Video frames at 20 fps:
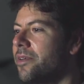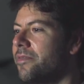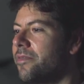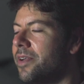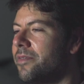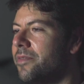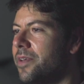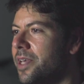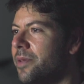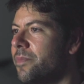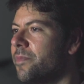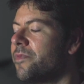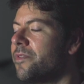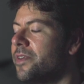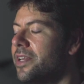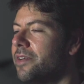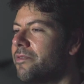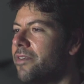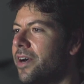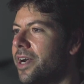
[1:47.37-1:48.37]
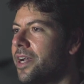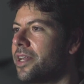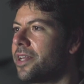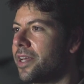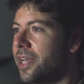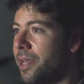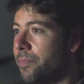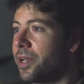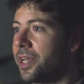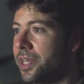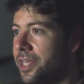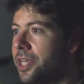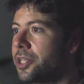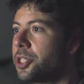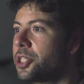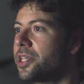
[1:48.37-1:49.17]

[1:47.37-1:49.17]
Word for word: weil wir eben viele Fahrräder reparieren,